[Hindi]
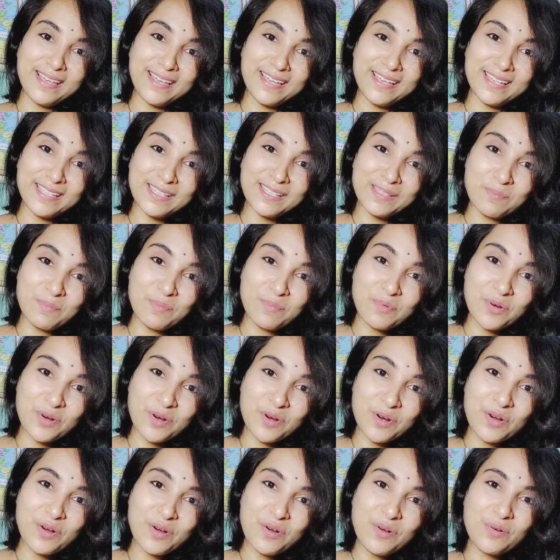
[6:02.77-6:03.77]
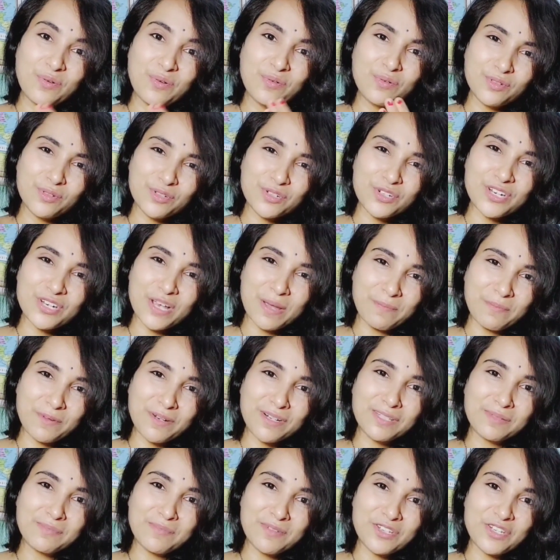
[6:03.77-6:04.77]
इस बुक को कुछ
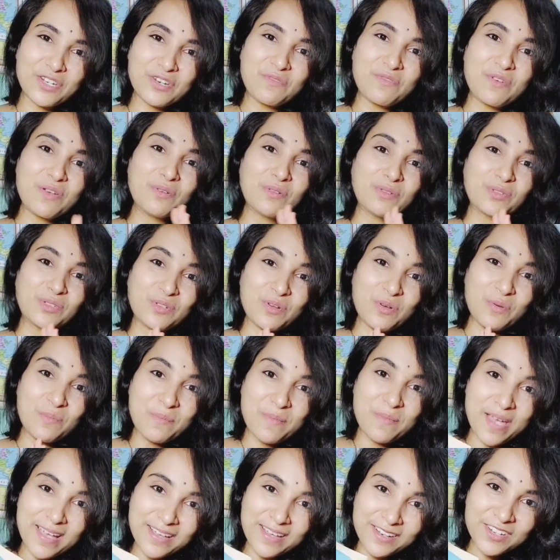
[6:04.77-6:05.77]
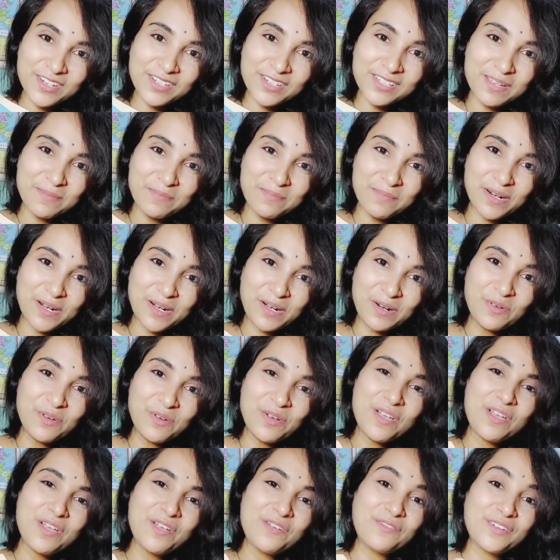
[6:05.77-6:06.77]
चैप्टर्स बचे हुए हैं उसको मैं अच्छे से पढ़ लूँ
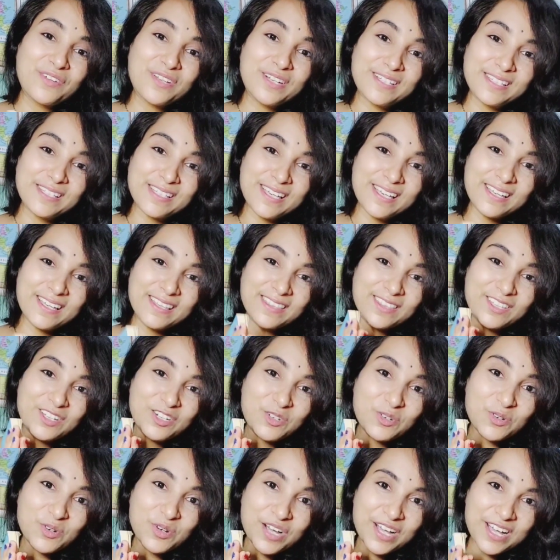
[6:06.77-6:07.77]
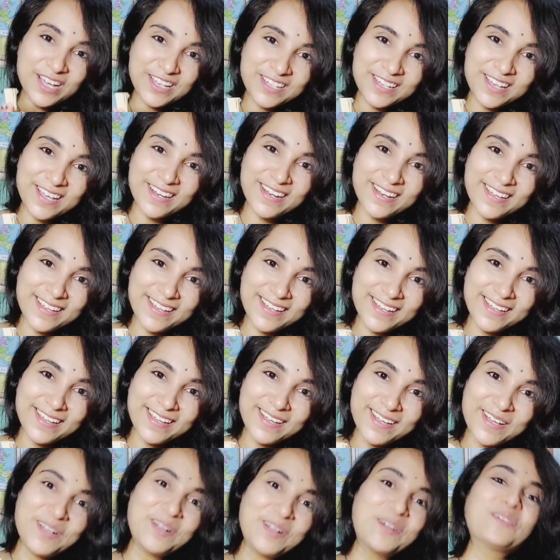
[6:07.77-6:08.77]
फिर इसके अंदर जो खजाना है
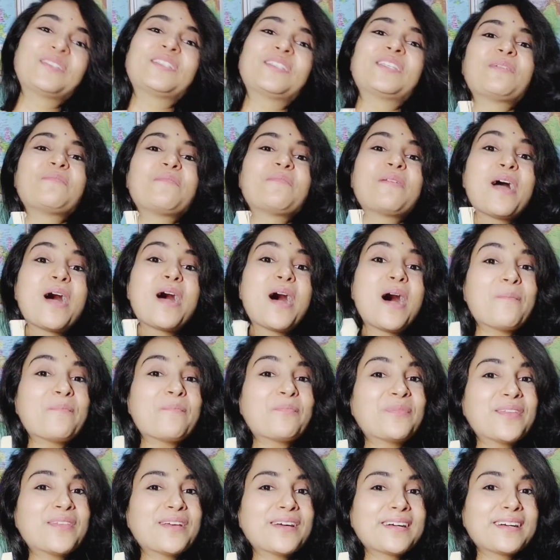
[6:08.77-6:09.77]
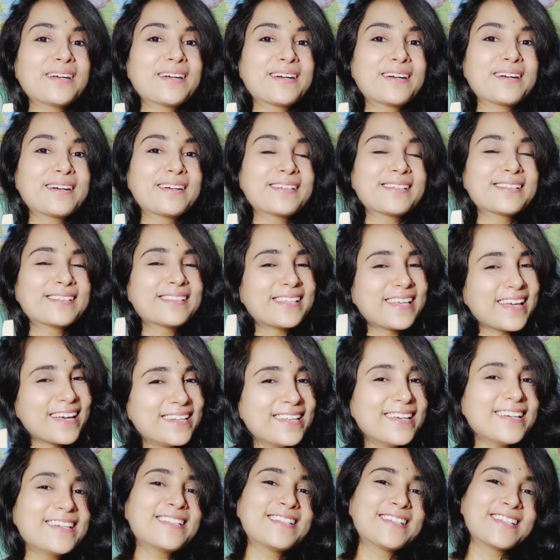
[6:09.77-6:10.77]
उसे मैं आप तक ज़्यादा
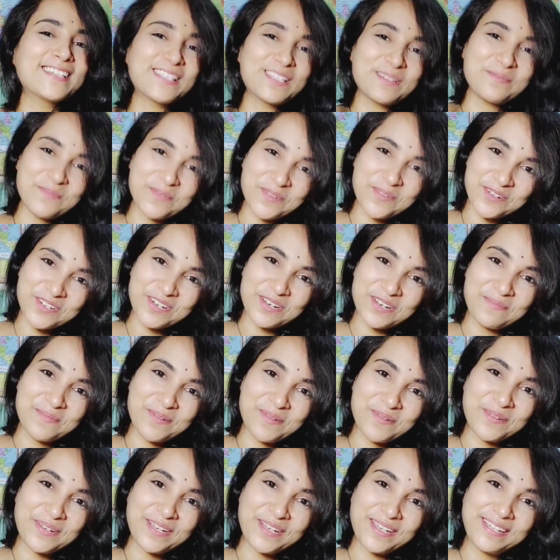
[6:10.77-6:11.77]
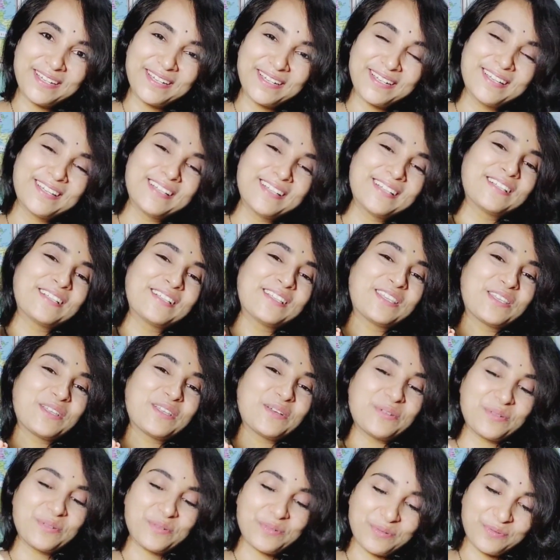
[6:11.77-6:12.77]
अच्छे से पहुँचा पाऊँगी तो
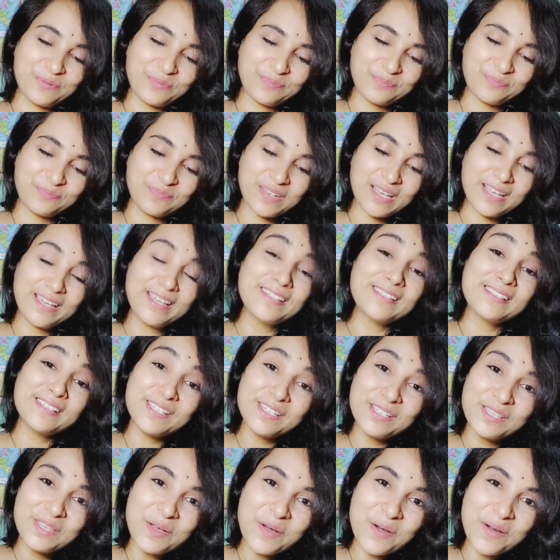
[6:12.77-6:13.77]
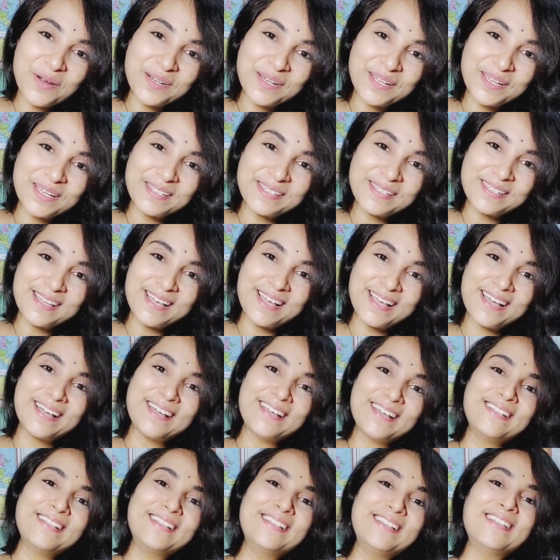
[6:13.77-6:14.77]
इसी थॉट के
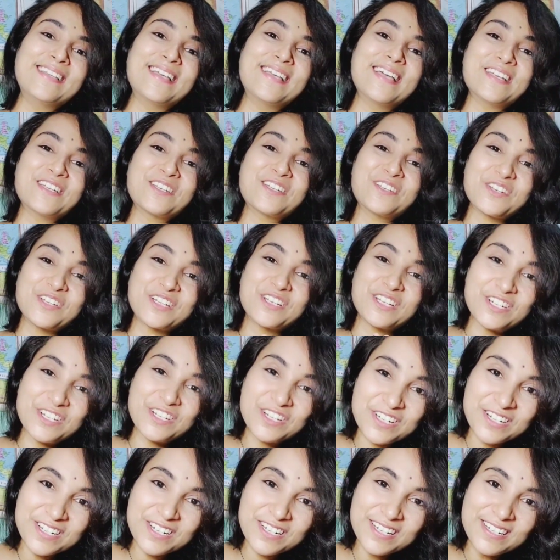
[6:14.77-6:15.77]
साथ जय श्री कृष्ण